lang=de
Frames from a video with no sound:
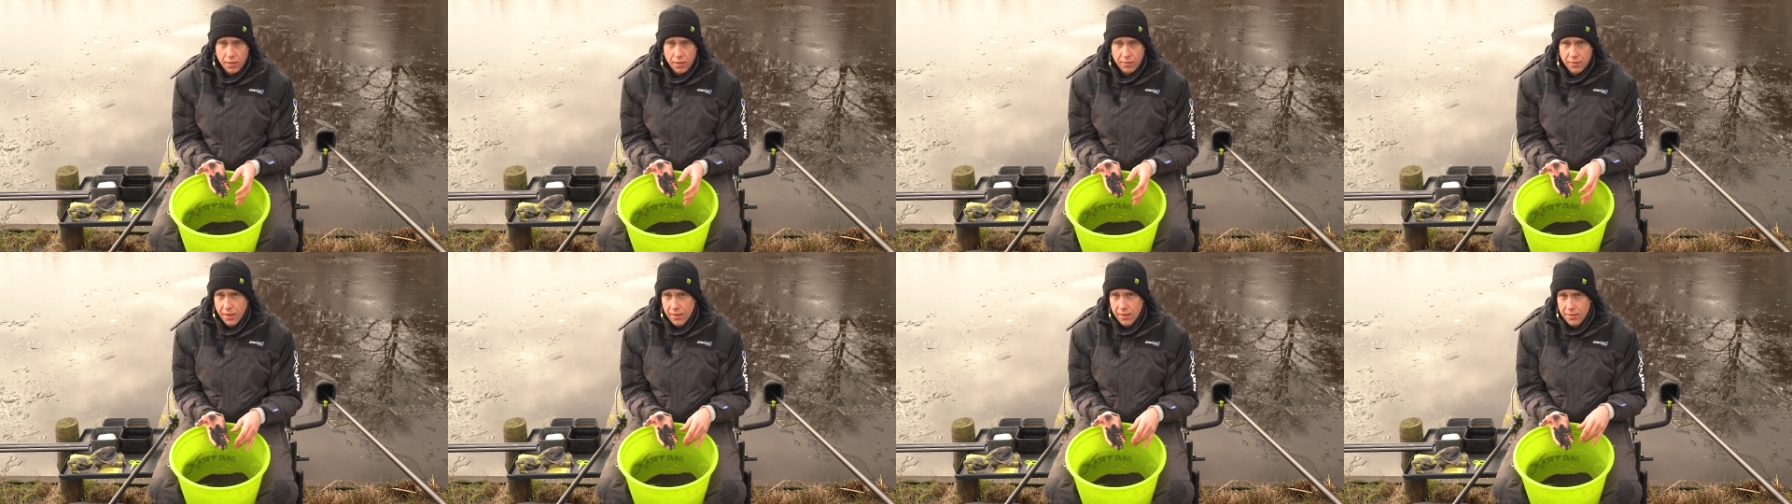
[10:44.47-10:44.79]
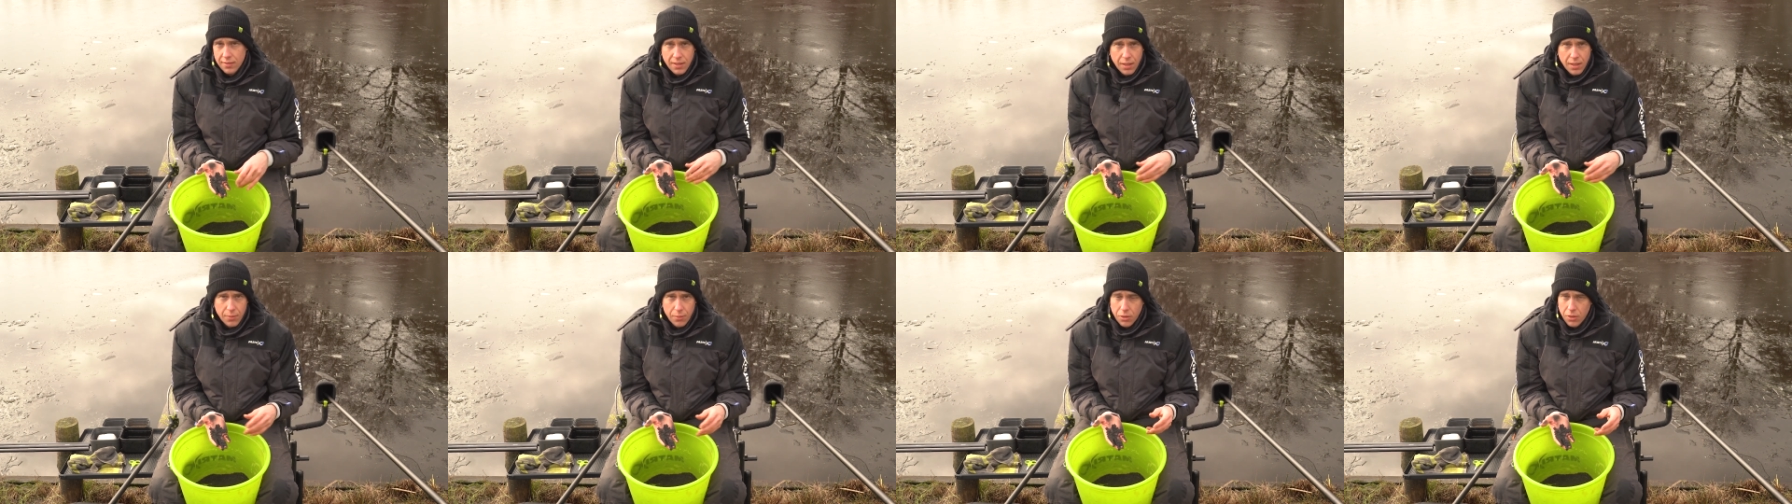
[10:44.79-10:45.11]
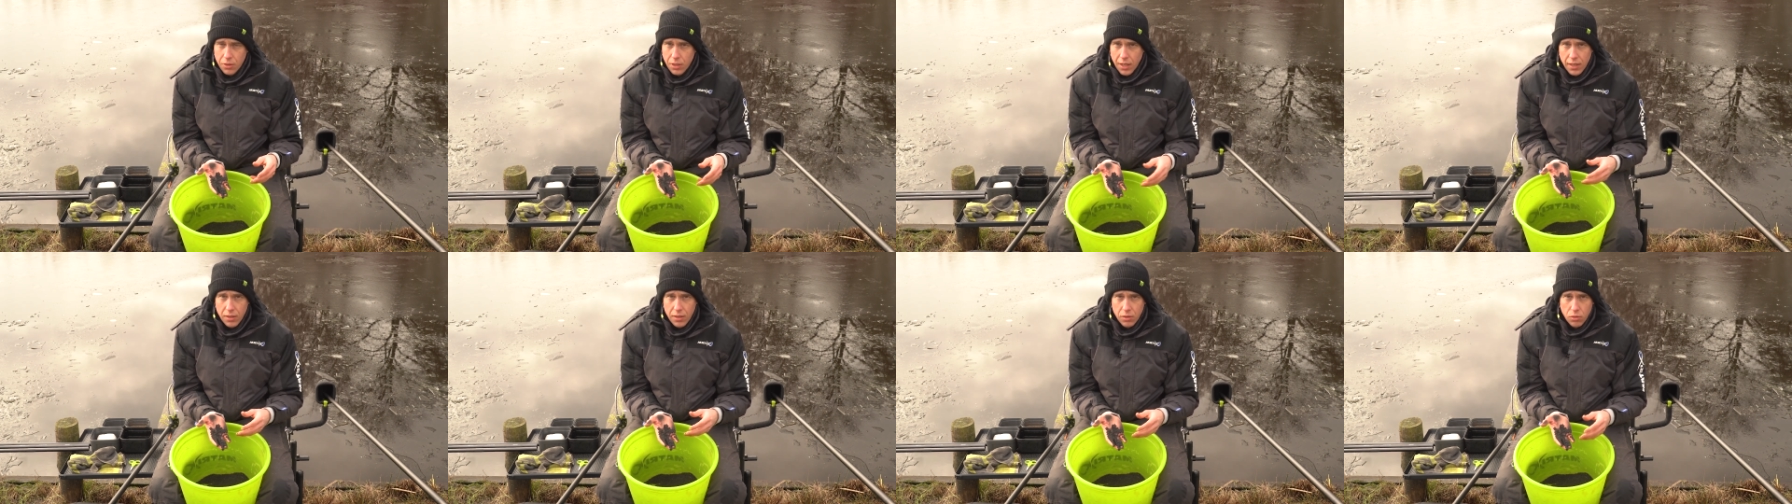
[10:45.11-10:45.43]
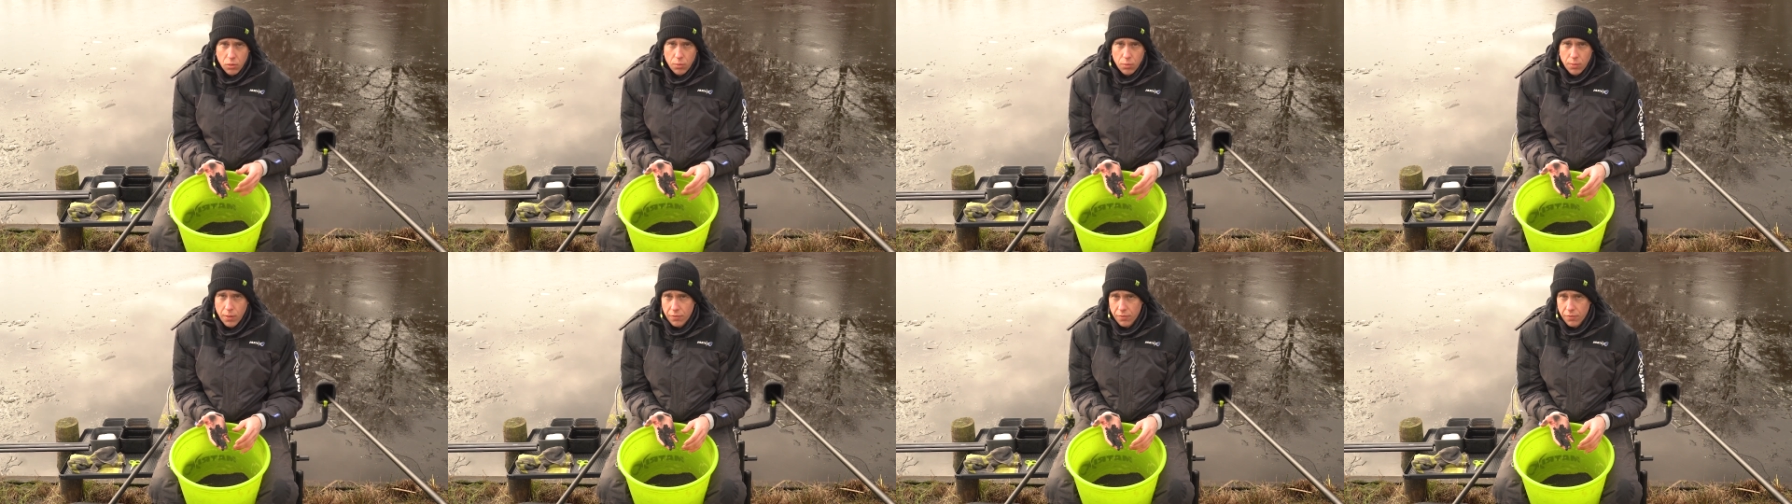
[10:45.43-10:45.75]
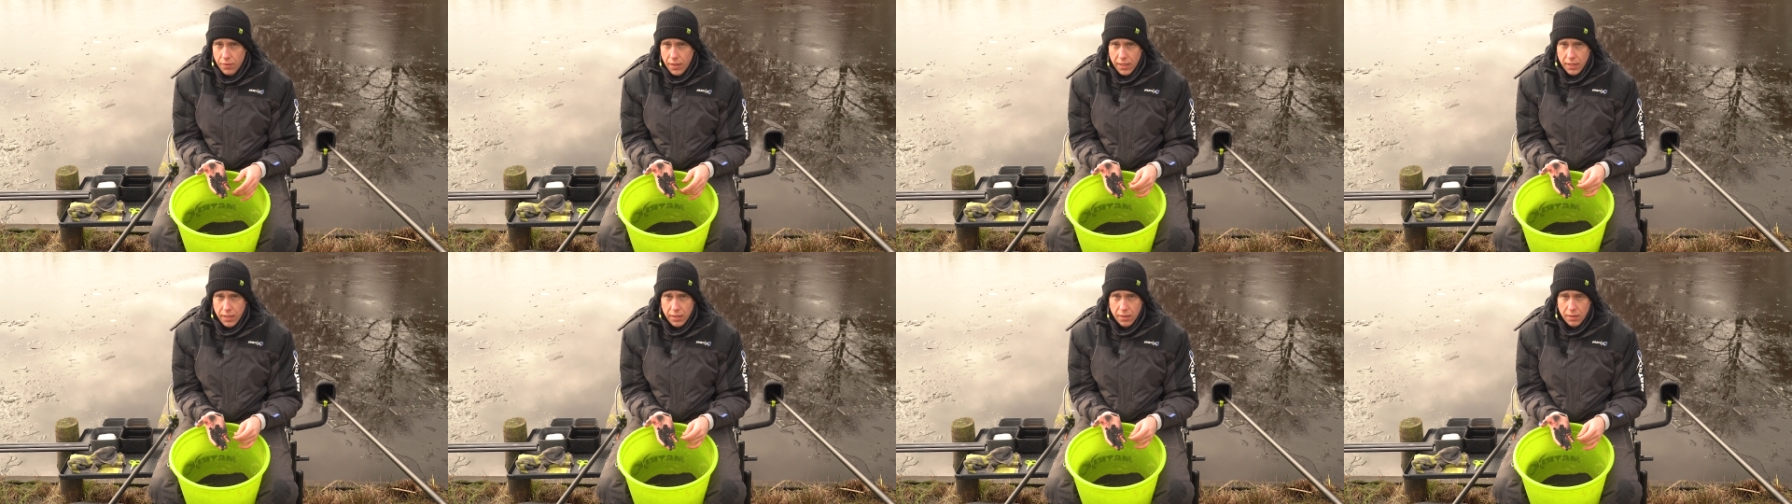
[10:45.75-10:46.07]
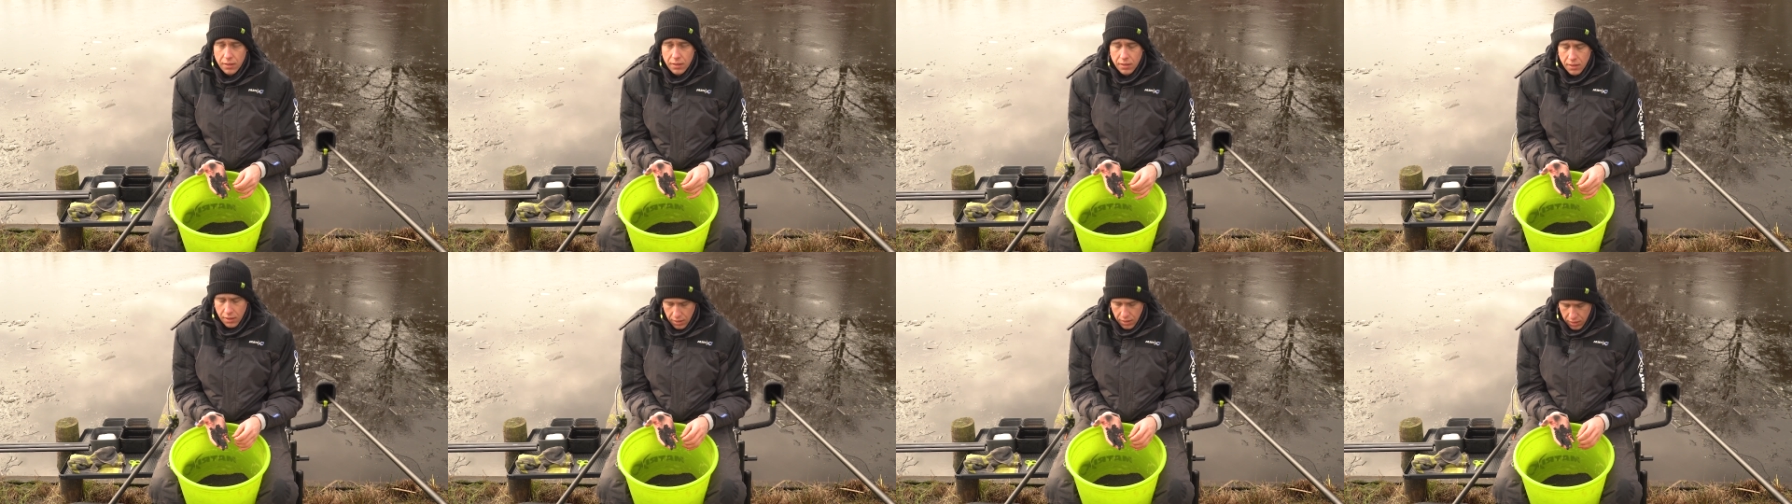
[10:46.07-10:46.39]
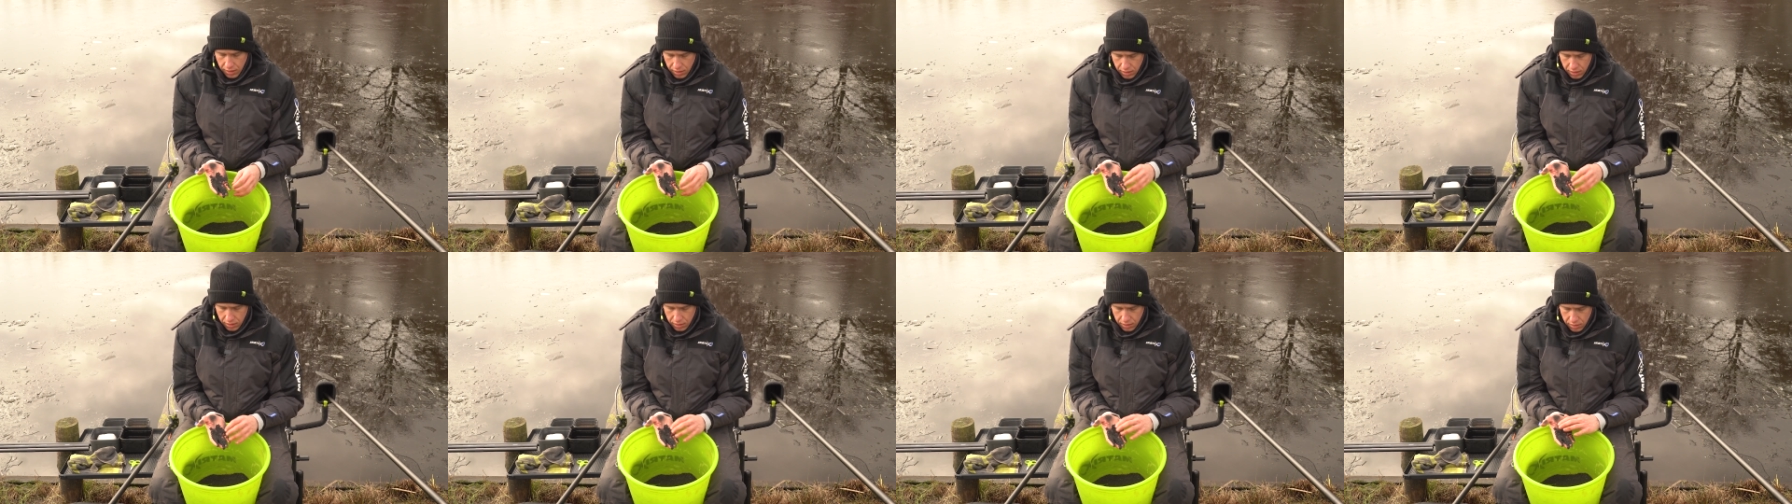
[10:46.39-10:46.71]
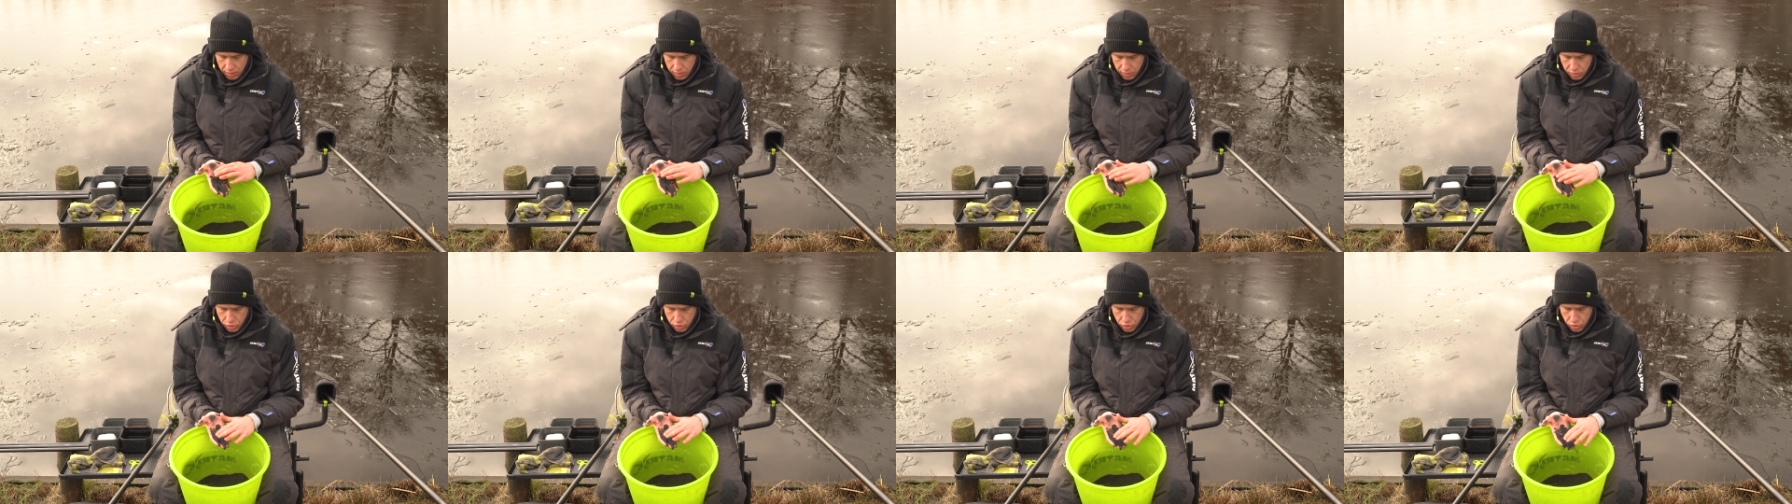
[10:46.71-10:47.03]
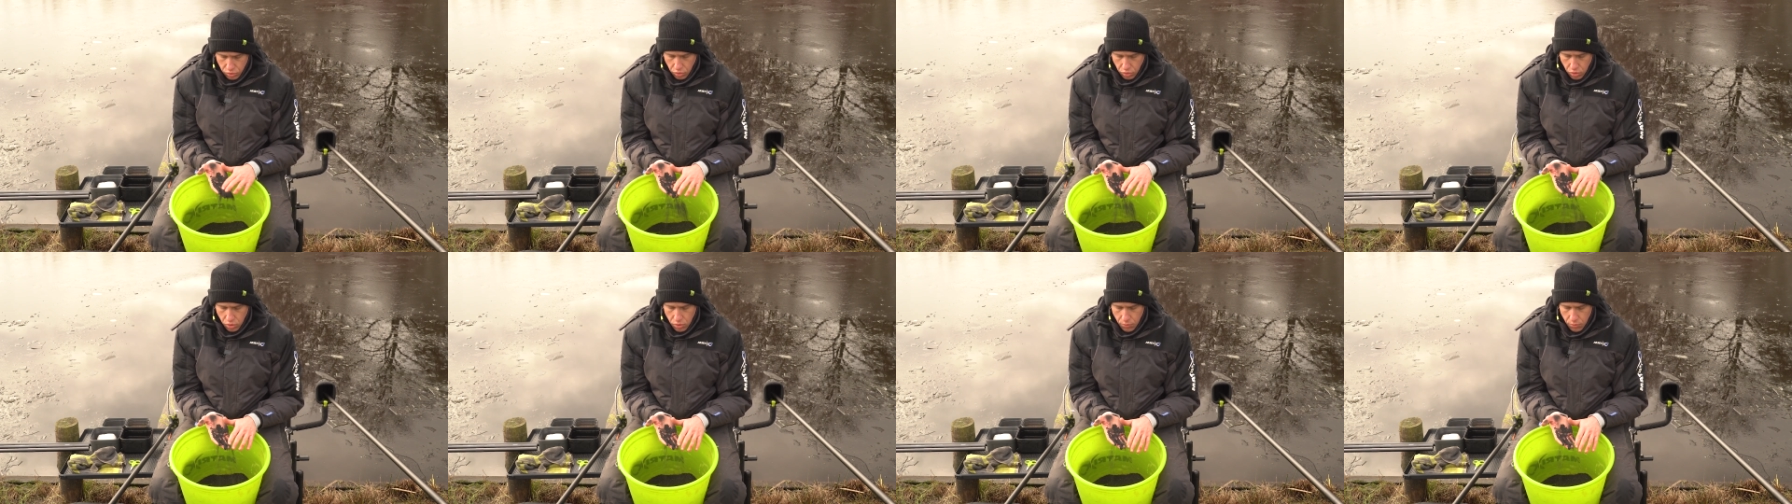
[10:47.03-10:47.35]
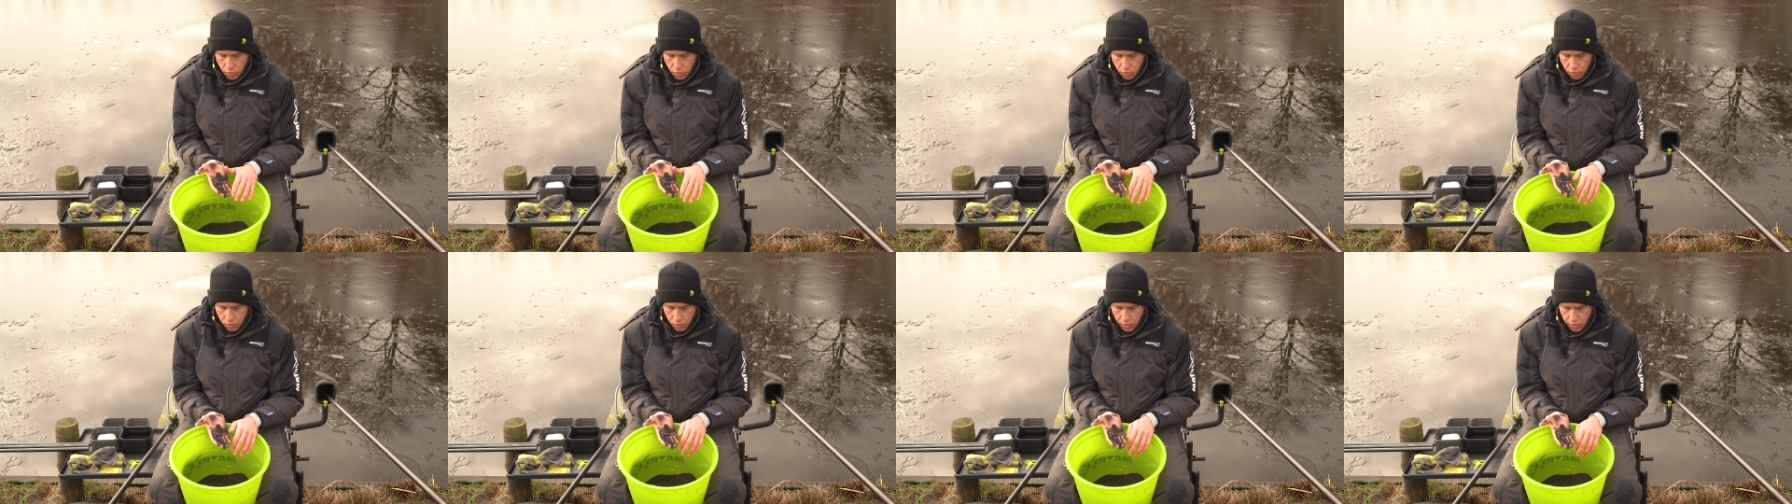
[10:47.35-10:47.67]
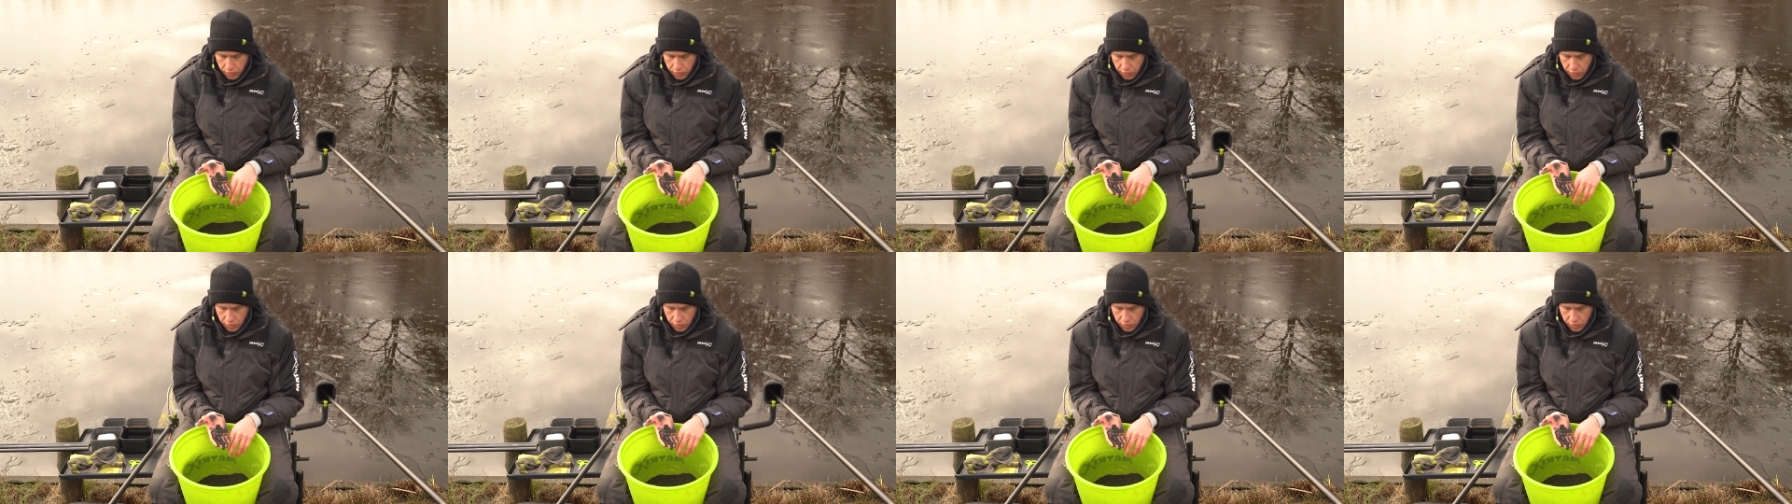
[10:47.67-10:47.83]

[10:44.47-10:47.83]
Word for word: Das heißt, ich habe auch keine Oberflächenströmung äh, oder